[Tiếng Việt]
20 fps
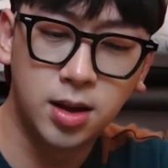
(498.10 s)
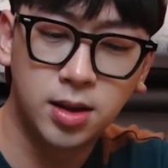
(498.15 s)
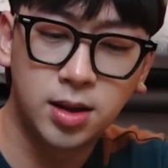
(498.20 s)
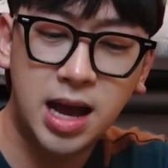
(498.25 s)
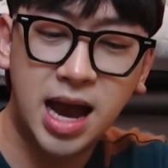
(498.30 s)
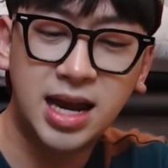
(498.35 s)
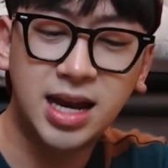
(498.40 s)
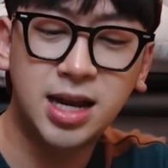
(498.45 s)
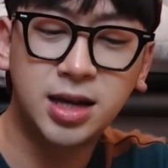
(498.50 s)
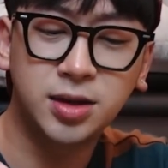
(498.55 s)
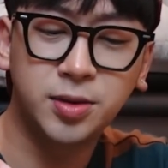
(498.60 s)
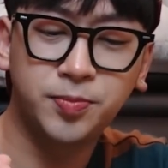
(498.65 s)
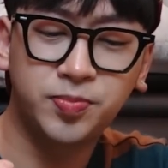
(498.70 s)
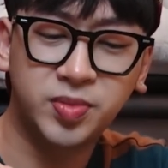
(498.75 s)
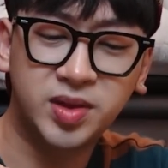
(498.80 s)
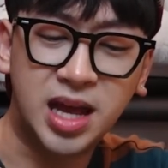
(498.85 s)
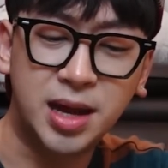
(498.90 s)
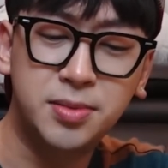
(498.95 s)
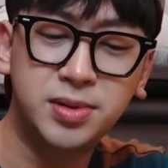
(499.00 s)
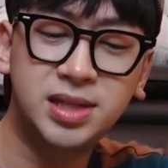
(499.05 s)
hay là
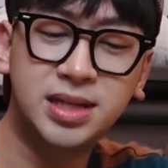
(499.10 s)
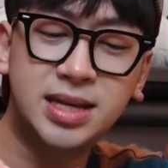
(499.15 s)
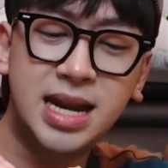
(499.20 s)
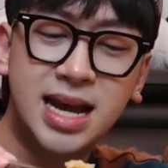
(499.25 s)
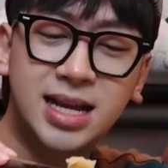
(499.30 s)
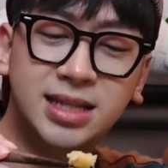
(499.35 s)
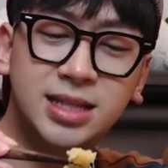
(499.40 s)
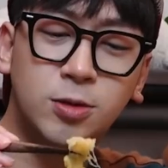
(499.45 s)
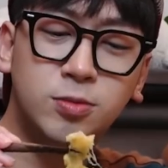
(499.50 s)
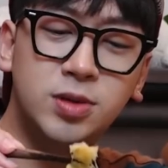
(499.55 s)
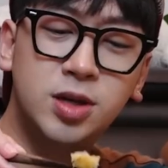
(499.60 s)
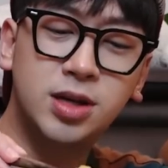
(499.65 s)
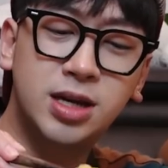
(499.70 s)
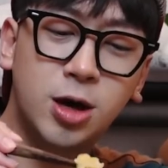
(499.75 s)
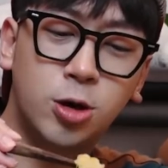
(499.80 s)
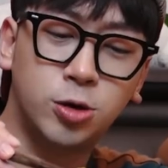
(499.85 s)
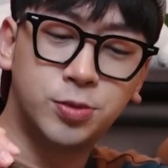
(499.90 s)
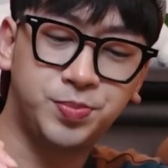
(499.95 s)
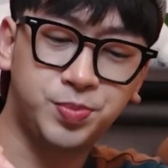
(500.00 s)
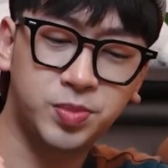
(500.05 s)
cái miếng này giống như
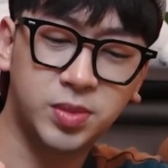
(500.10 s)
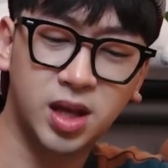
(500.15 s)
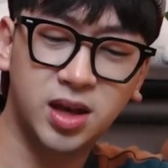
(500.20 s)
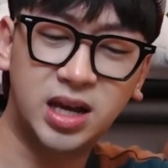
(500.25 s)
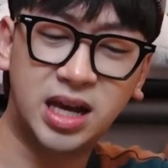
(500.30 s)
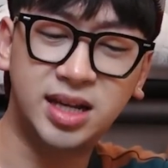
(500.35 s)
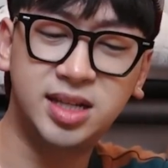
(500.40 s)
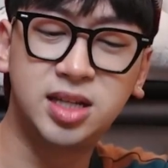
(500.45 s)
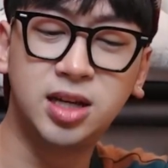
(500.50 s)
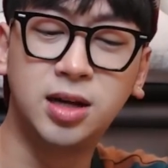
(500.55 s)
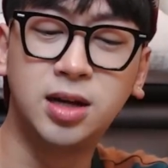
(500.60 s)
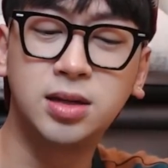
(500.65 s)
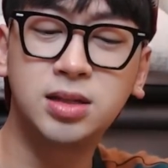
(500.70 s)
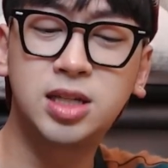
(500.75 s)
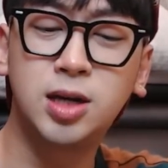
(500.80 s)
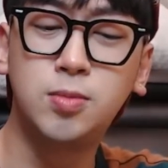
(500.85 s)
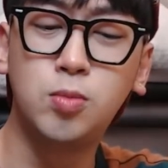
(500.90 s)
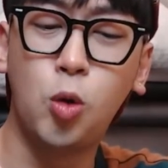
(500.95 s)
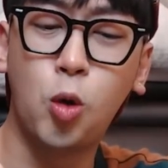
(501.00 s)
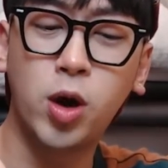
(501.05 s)
kiểu cái trứng
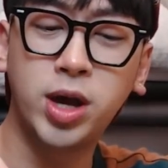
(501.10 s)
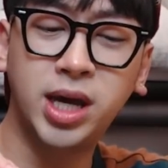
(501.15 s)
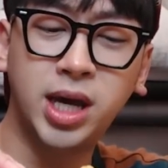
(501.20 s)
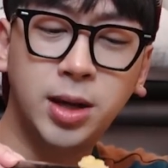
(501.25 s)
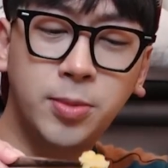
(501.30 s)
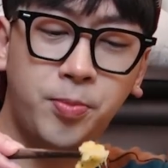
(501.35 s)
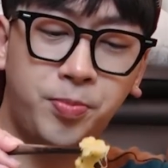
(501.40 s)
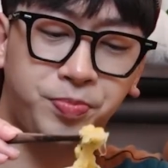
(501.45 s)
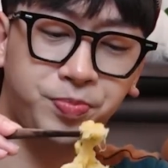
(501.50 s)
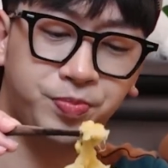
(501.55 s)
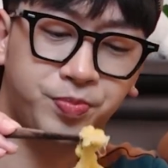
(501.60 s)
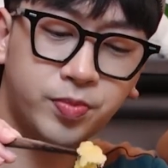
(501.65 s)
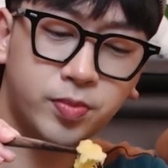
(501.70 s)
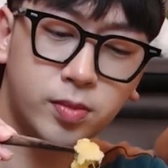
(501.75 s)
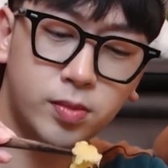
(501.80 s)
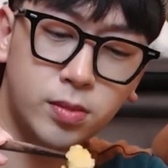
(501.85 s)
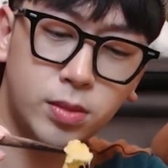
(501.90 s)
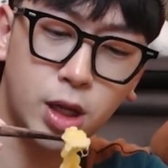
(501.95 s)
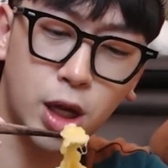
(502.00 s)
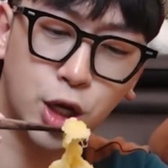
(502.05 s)
trứng muối ấy
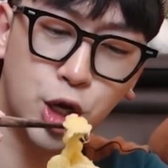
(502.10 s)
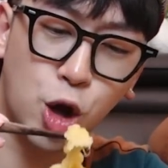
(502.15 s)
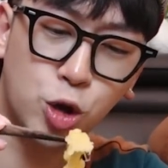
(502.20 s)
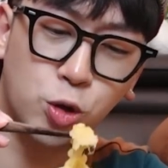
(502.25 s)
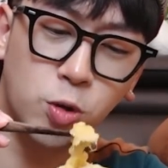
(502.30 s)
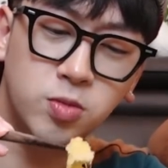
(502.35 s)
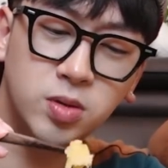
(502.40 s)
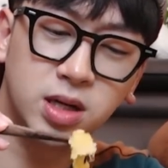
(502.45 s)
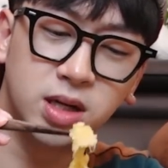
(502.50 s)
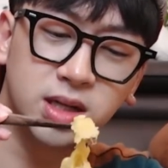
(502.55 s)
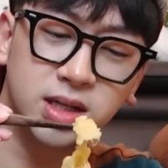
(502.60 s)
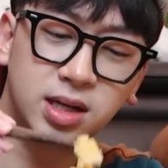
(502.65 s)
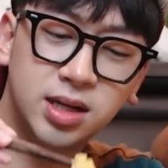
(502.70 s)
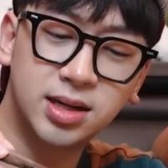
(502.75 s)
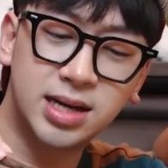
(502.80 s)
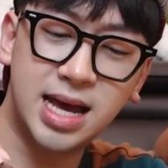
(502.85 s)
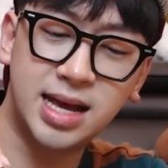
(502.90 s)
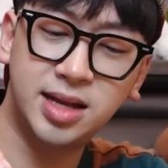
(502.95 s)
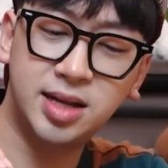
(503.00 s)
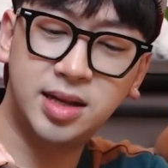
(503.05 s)
nó cũng cứng
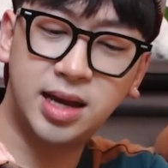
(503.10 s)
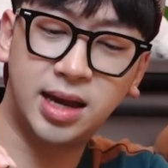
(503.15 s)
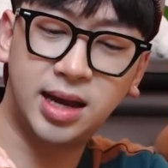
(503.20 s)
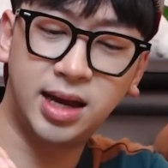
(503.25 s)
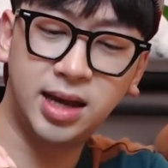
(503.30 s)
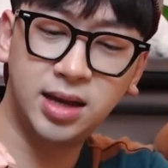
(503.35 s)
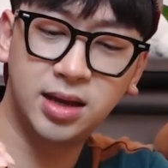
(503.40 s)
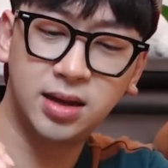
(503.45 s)
cứng lại như thế